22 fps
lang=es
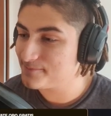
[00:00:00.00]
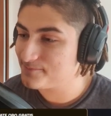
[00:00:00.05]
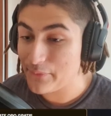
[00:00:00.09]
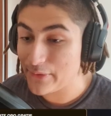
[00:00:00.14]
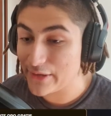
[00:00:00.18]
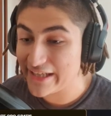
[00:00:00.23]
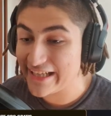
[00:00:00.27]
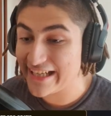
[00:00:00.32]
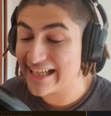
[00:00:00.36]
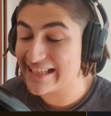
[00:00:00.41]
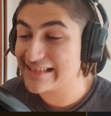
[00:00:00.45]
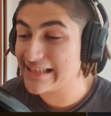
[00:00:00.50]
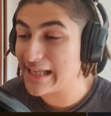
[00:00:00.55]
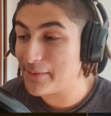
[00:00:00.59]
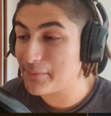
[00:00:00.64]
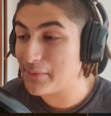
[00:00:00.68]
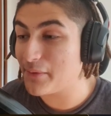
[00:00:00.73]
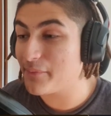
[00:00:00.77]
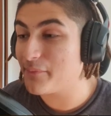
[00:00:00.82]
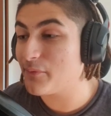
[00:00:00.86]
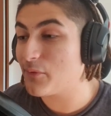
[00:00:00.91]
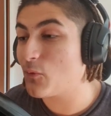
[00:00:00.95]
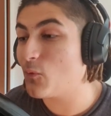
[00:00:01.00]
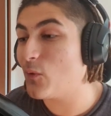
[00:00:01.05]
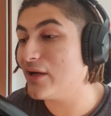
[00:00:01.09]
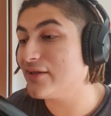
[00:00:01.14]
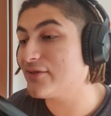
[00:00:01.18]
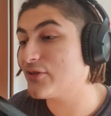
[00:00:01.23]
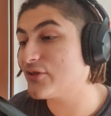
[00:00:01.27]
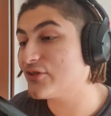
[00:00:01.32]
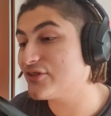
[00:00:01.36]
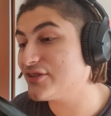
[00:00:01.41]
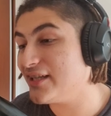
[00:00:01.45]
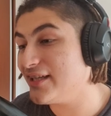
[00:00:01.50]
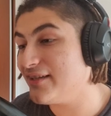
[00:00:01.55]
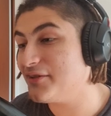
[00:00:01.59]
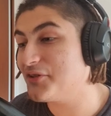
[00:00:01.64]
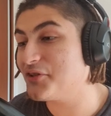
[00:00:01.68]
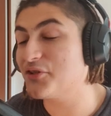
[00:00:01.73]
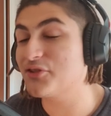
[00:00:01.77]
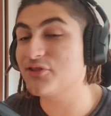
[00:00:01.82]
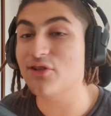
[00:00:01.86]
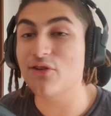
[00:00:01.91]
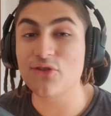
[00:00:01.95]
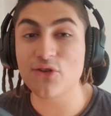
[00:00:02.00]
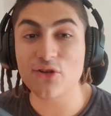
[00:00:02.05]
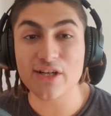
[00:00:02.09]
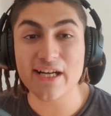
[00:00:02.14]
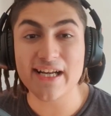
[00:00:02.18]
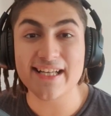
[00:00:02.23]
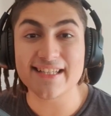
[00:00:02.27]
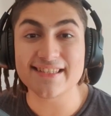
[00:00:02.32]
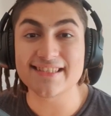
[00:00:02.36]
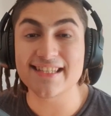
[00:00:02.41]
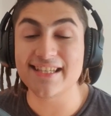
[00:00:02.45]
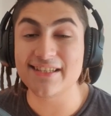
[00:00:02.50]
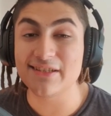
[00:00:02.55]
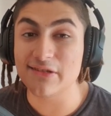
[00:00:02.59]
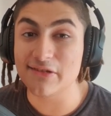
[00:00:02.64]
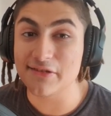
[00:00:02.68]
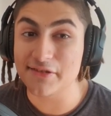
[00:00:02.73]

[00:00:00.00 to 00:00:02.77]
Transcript: porque gastamos 400 dólares en